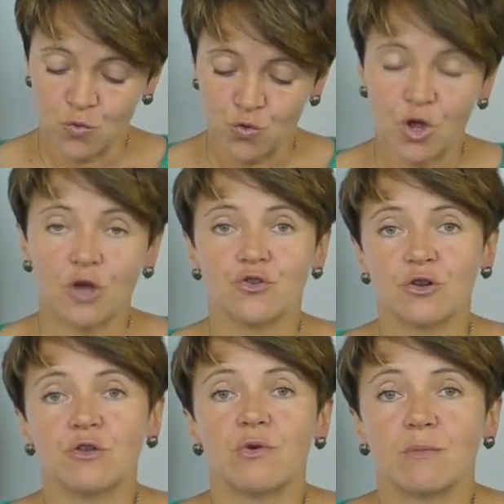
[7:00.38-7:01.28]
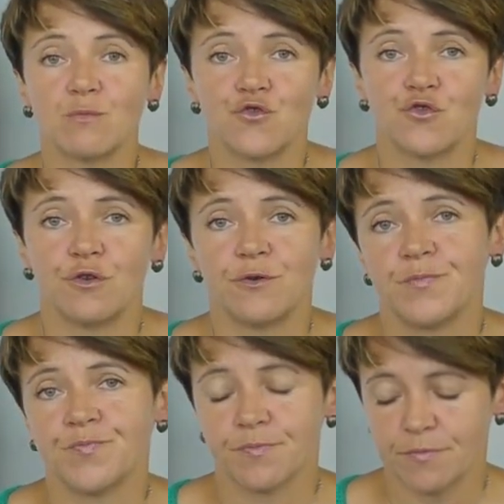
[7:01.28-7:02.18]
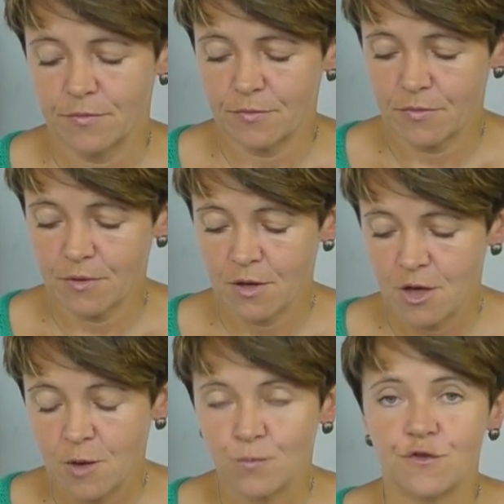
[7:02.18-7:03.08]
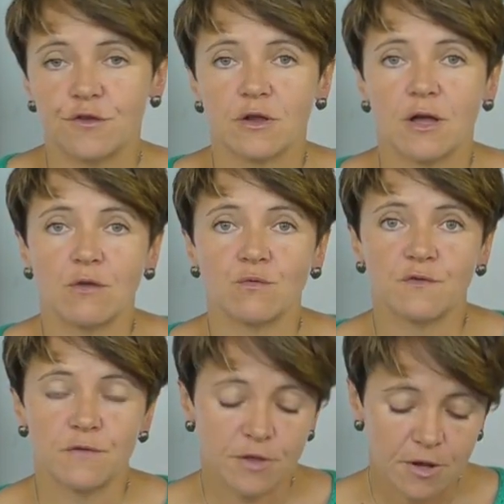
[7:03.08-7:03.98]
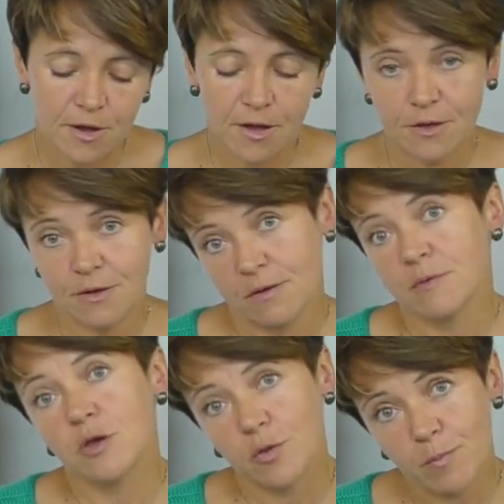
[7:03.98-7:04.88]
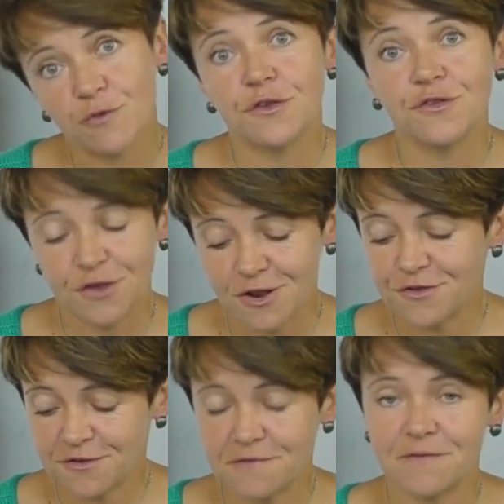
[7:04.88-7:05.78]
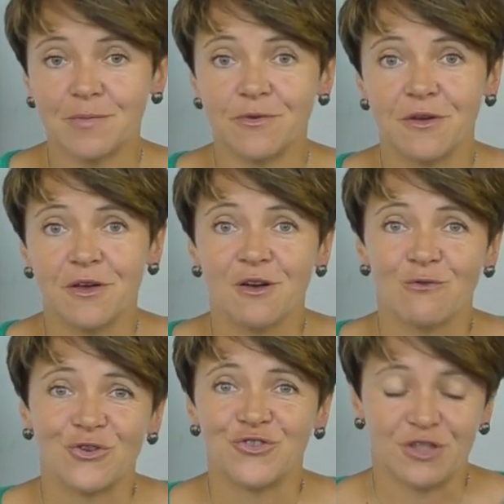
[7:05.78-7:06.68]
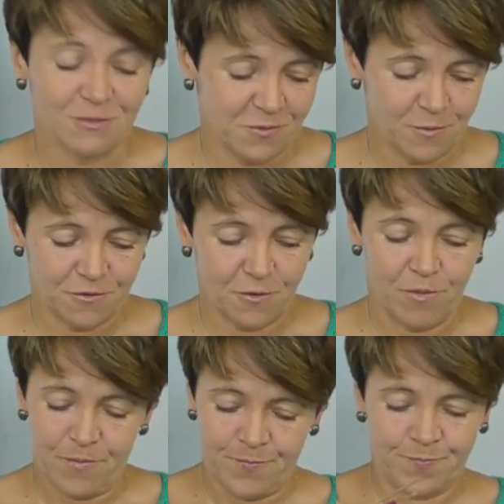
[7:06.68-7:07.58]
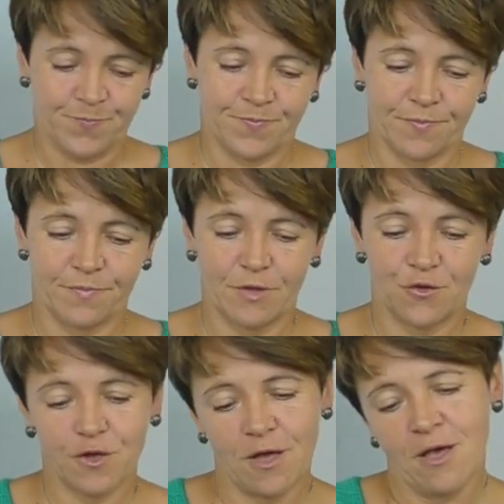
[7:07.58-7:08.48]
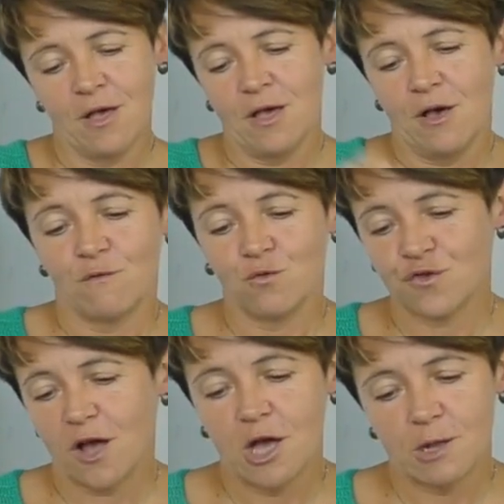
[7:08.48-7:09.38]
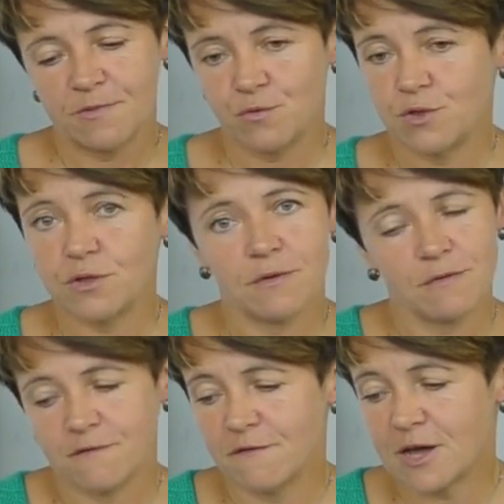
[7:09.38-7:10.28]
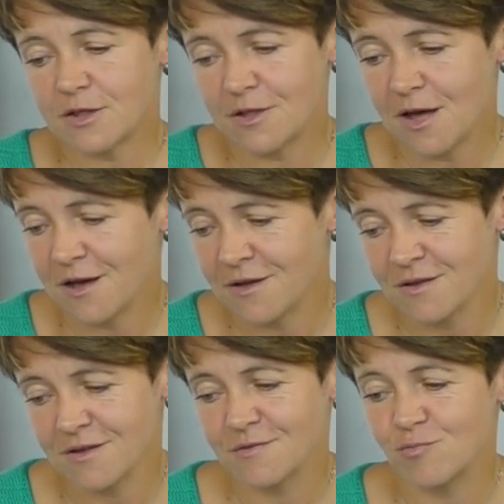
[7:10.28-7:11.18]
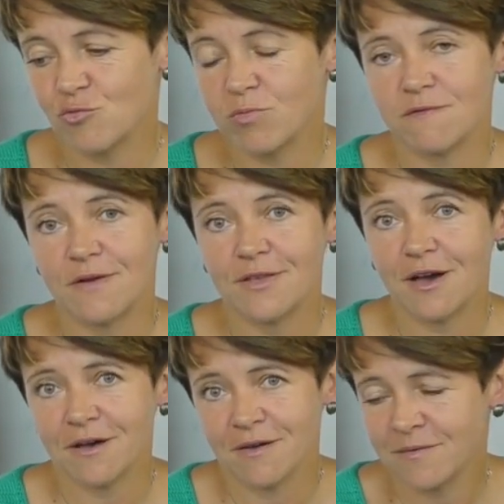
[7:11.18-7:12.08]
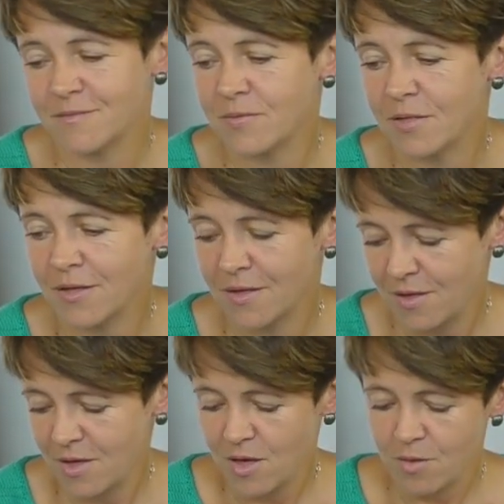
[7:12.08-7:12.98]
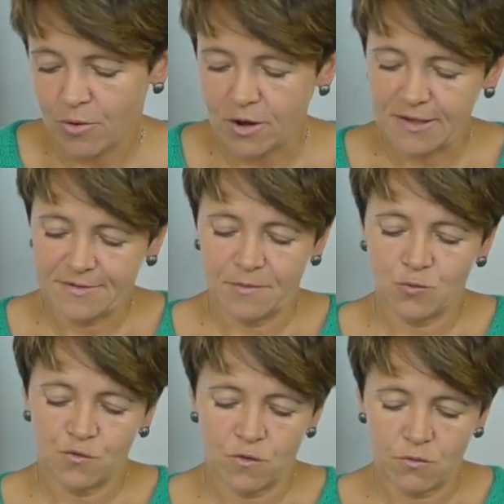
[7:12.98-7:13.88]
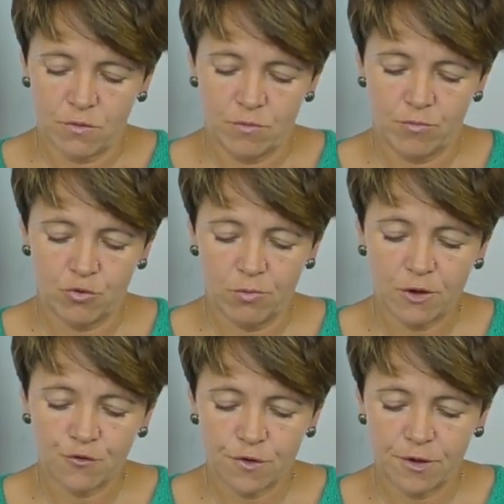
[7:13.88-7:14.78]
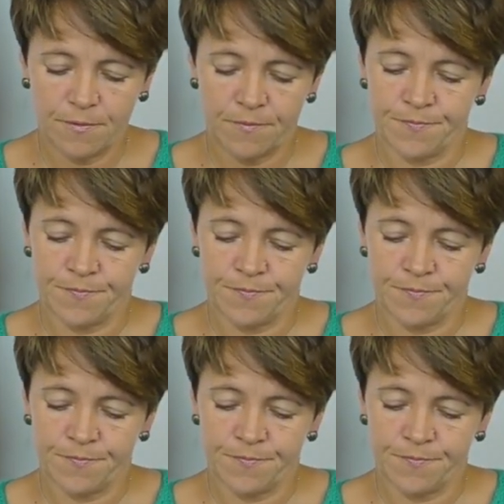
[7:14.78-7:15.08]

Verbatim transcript: który odkryłam przy mm, przy dzierganiu sweterka i, i, po, i dzielę się z Wami właśnie tym sposobem. Także włóczka Hepstwind warta spróbowania. Polecam. Tu są próbeczki.